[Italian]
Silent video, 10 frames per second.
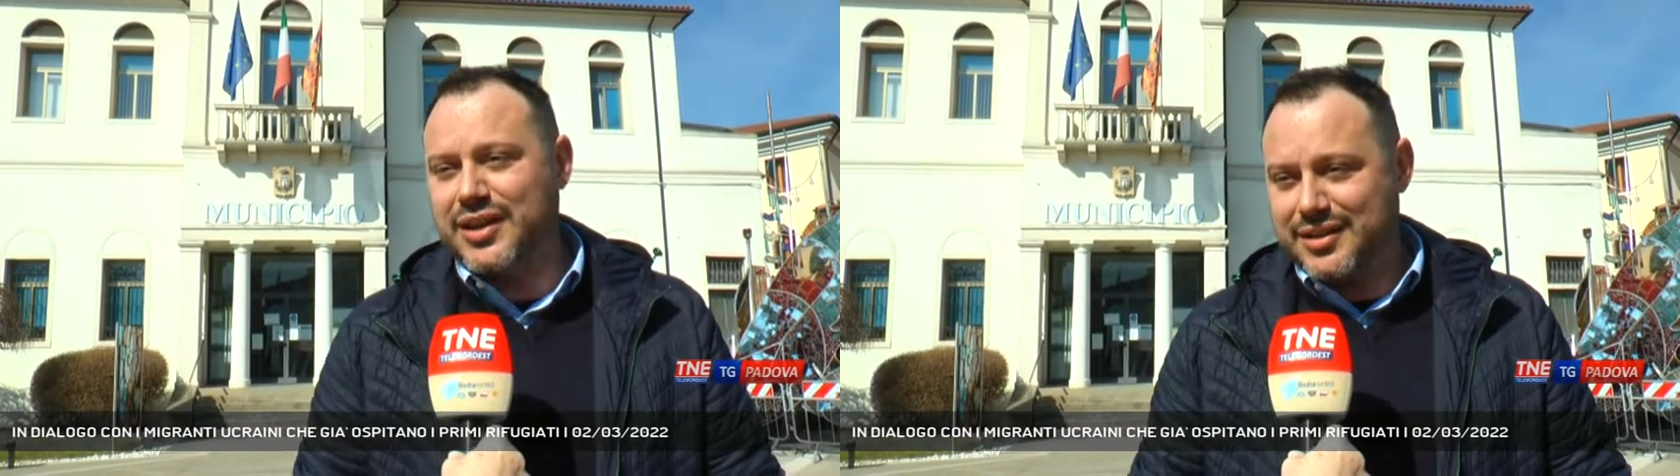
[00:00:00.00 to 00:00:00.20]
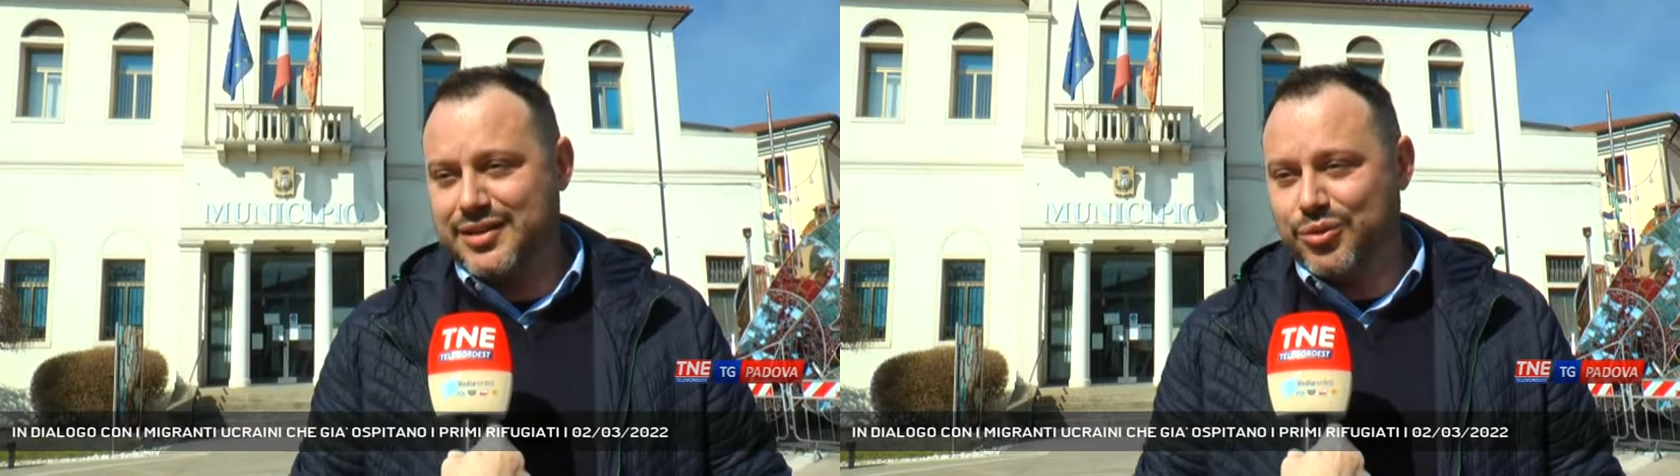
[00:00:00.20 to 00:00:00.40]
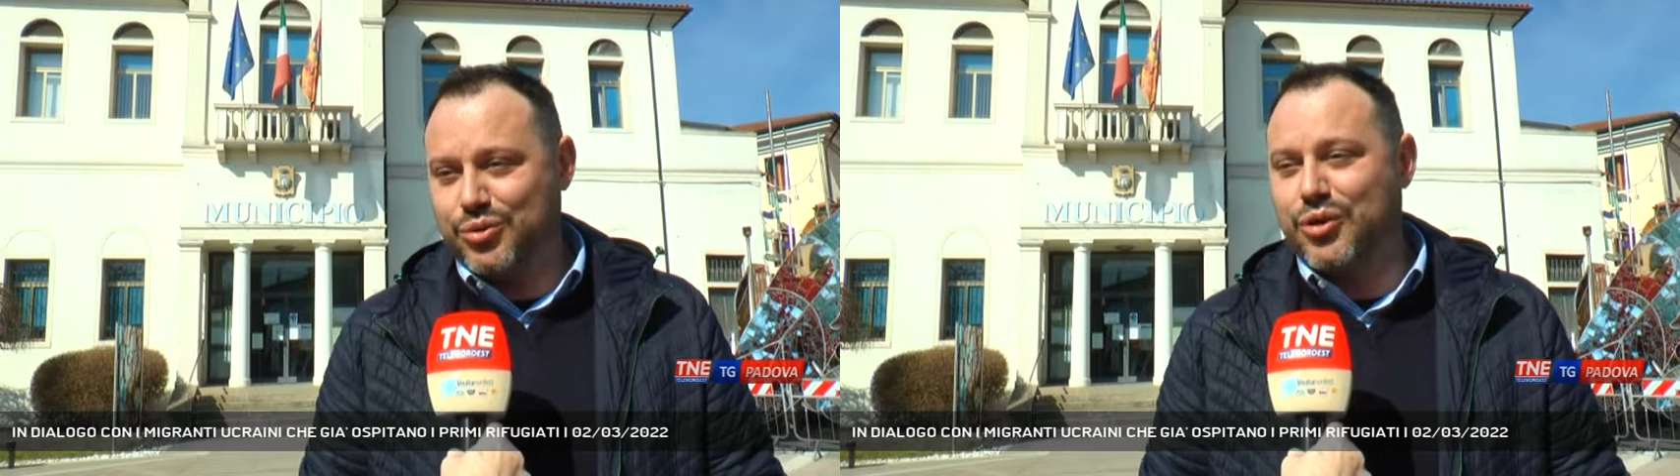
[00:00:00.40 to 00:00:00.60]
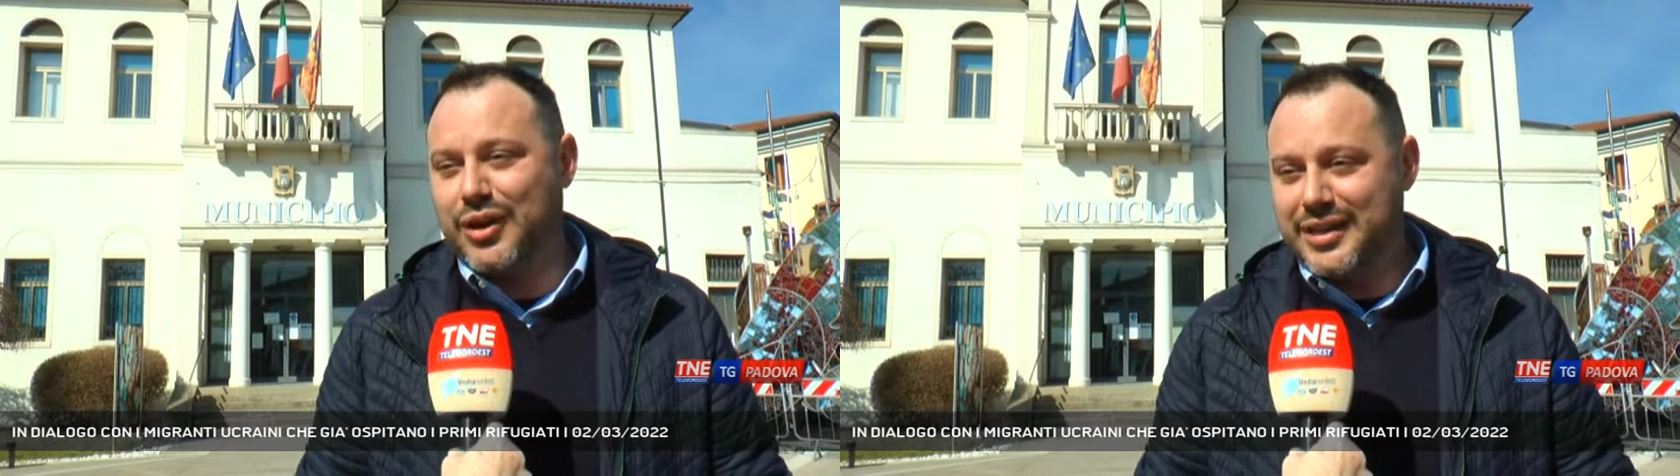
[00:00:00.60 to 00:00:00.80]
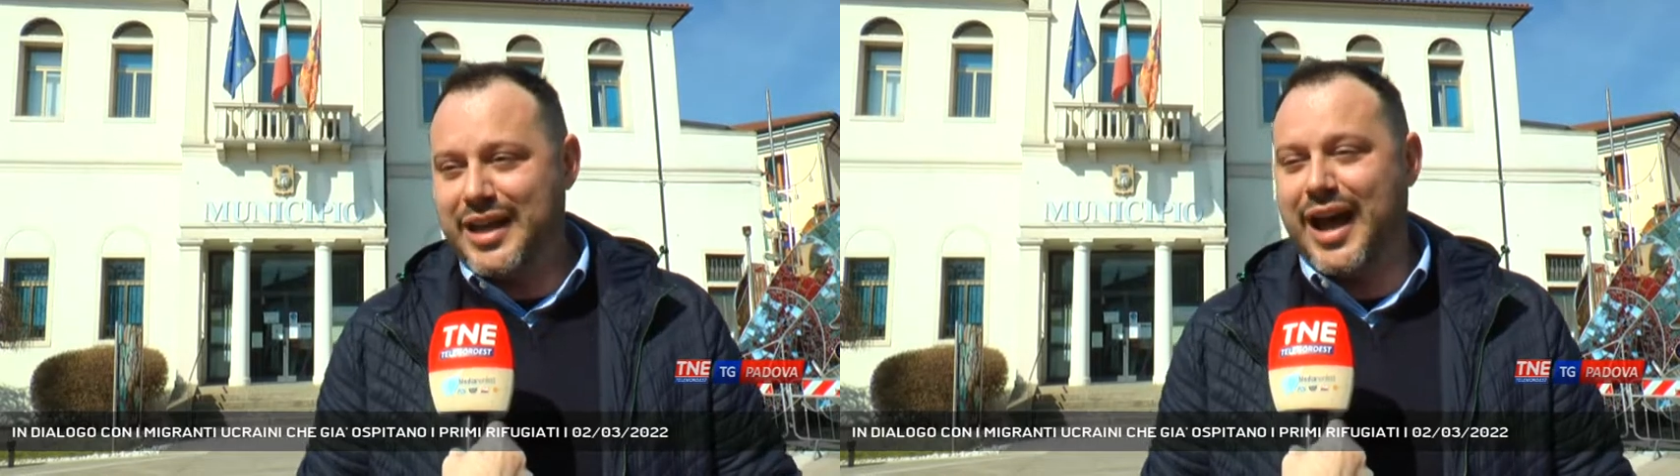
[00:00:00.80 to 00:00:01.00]
innanzitutto
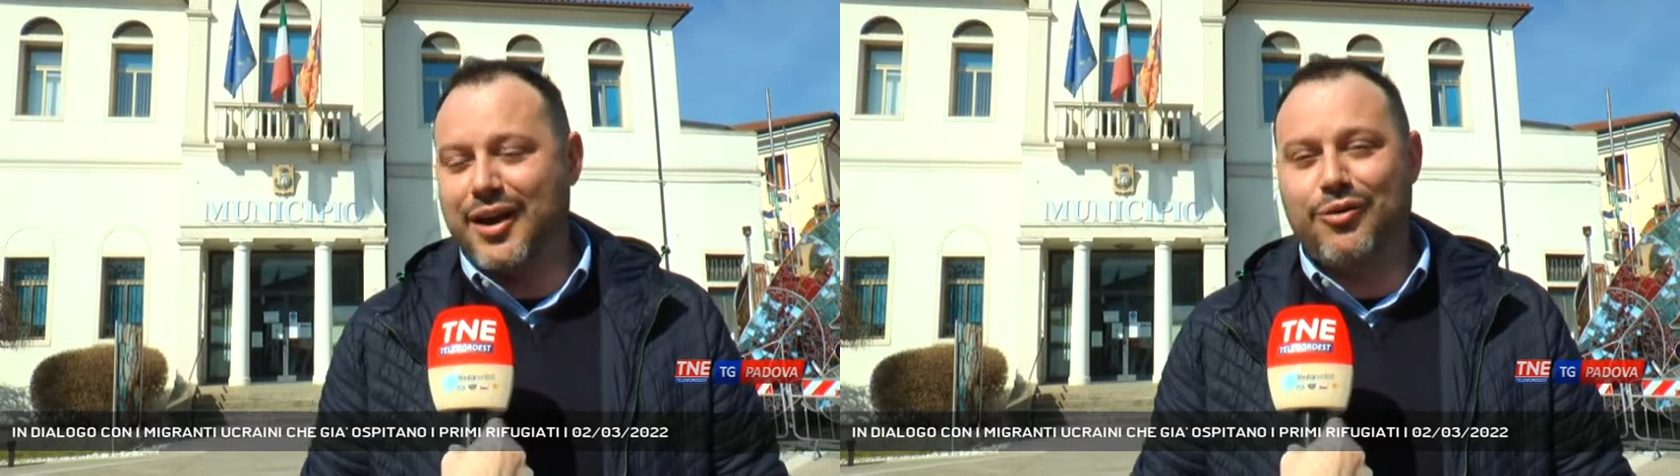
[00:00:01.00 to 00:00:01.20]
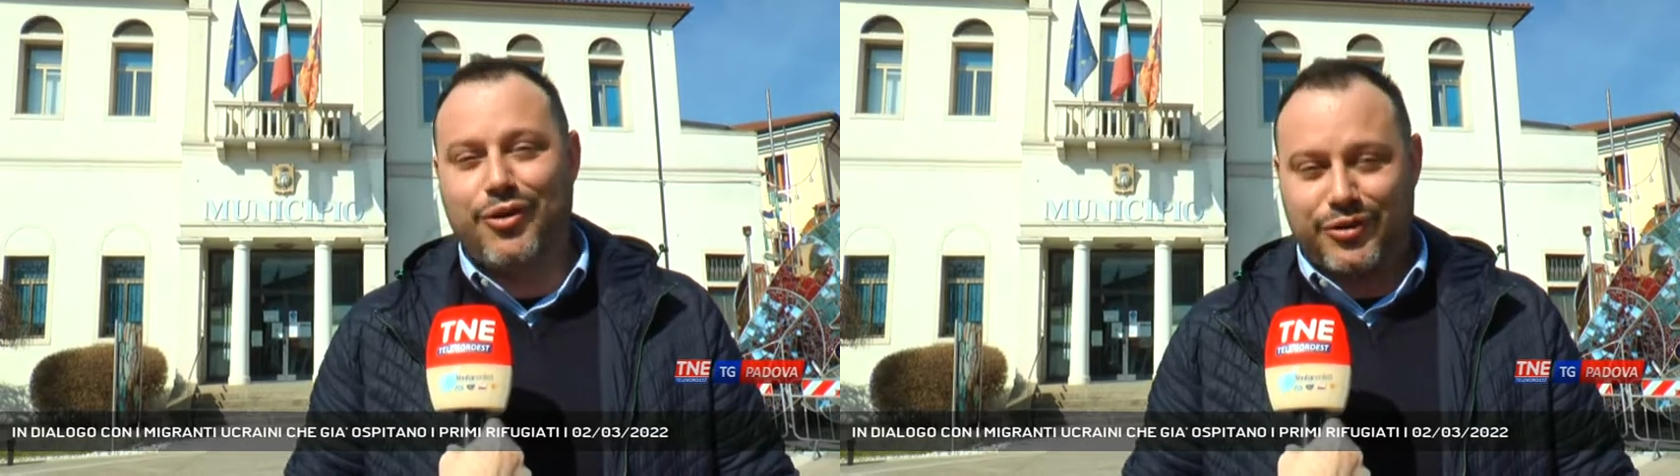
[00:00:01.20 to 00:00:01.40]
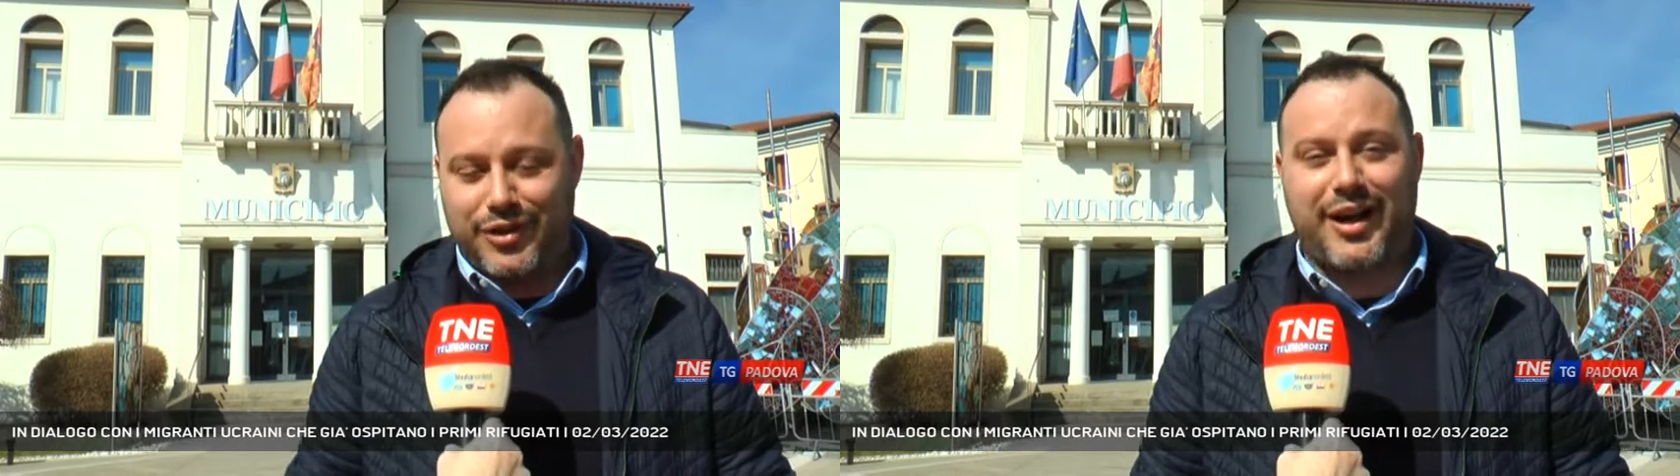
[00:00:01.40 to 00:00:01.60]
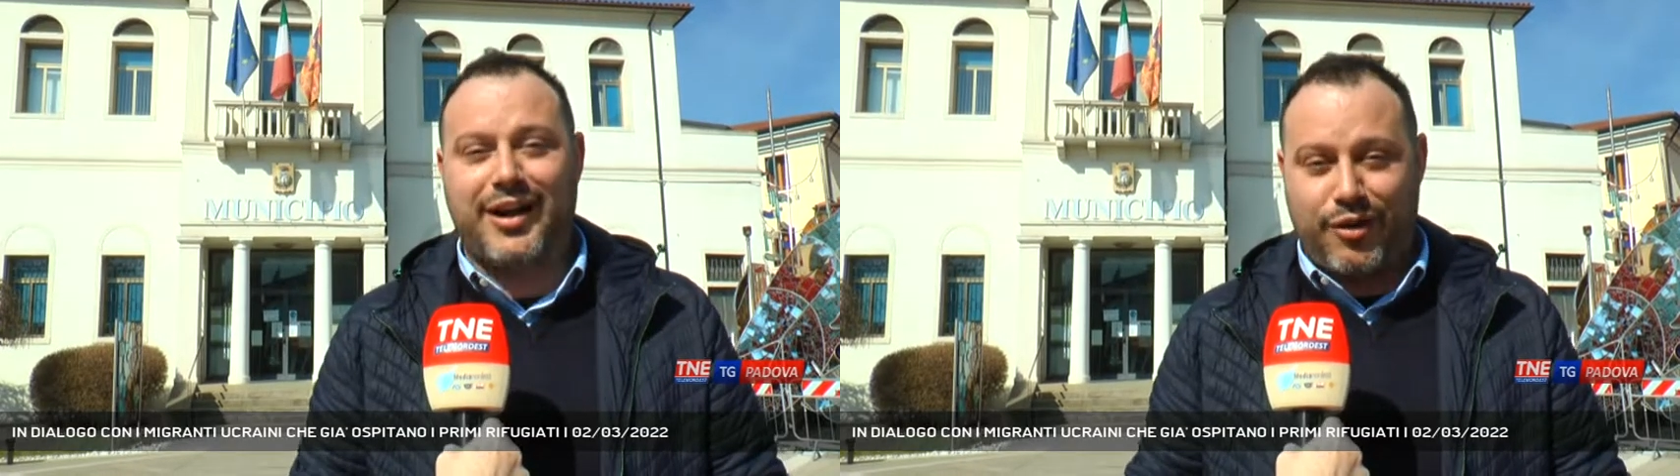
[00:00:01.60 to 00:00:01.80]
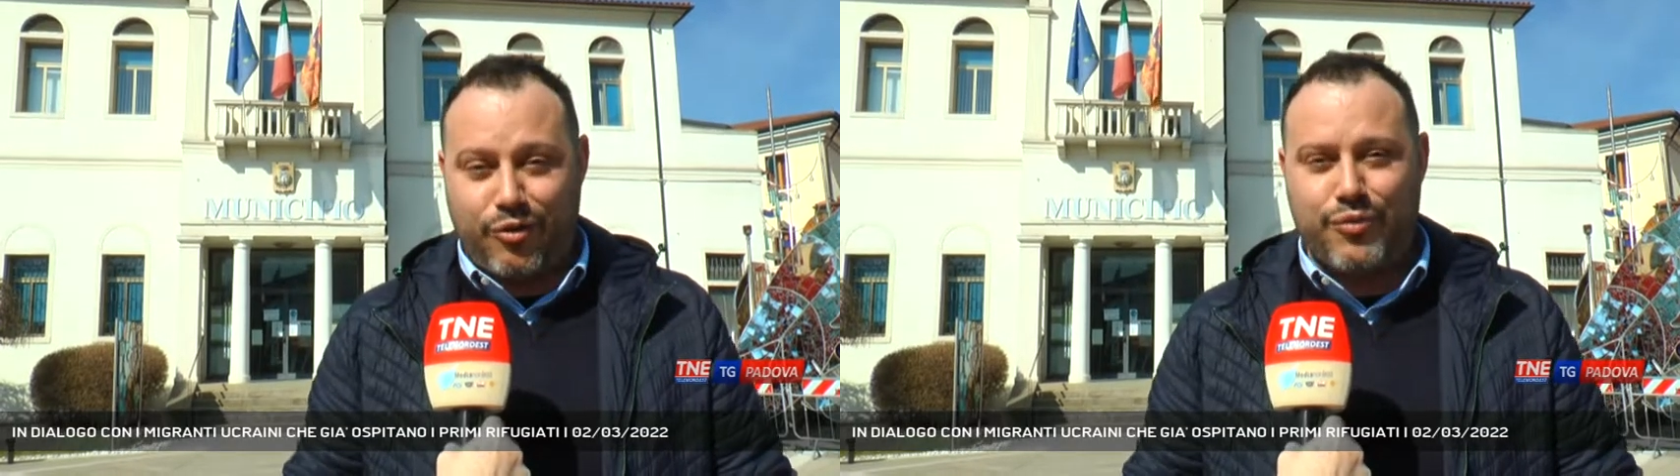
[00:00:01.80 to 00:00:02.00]
nel dialogo tra
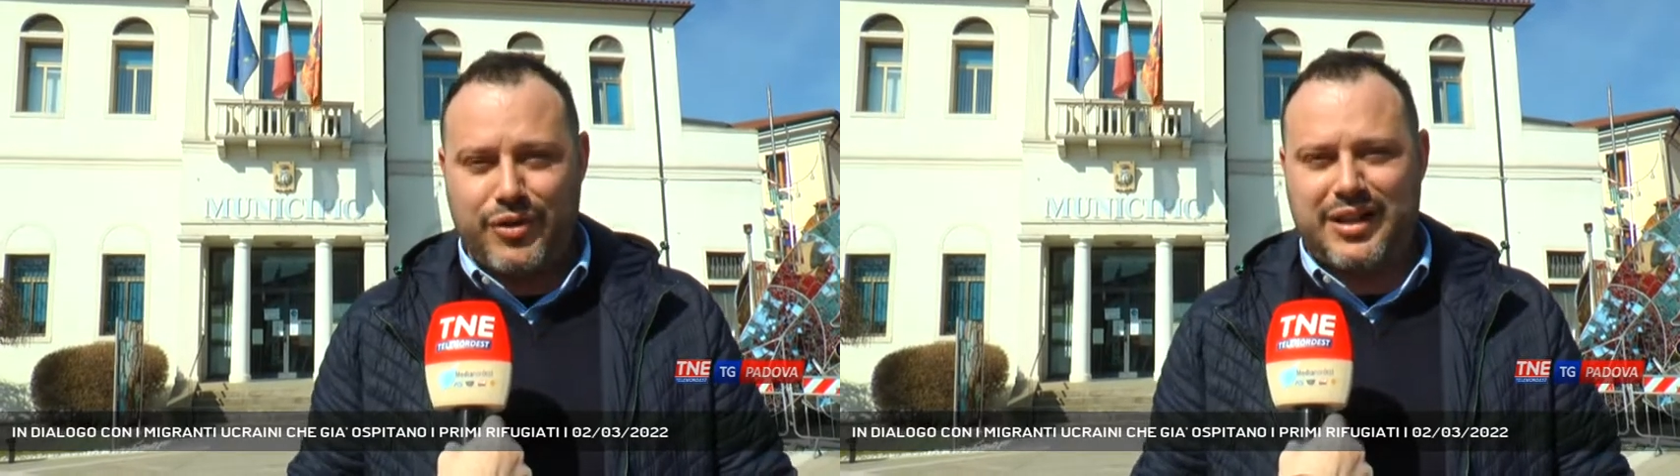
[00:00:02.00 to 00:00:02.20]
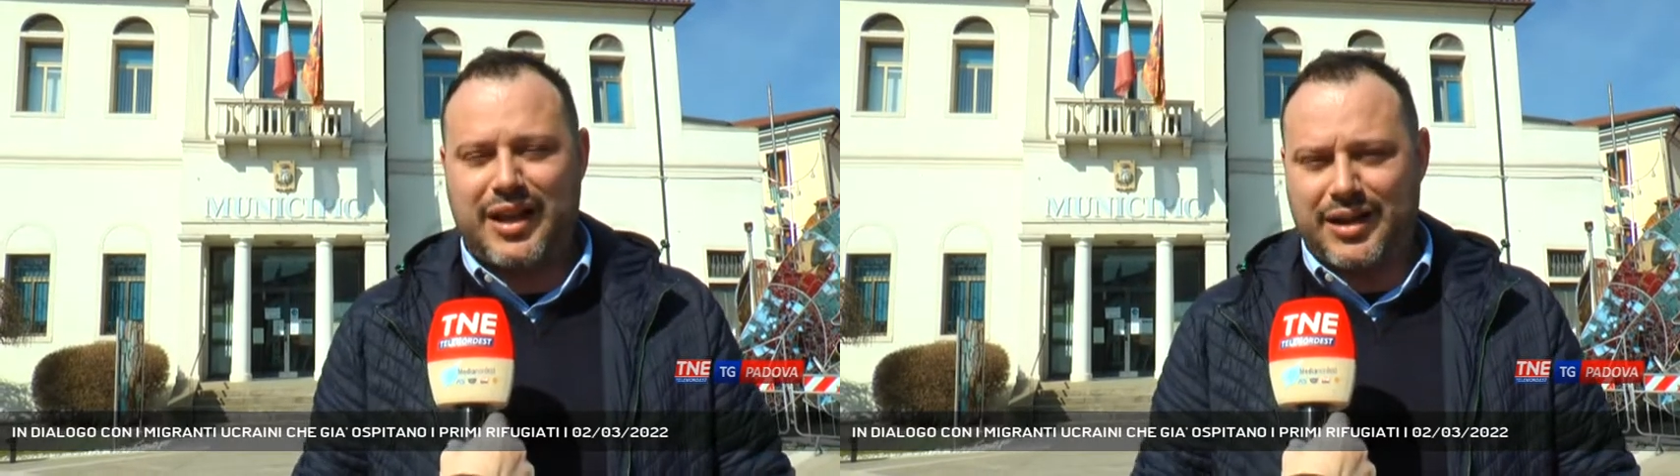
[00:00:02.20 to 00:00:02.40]
le comunità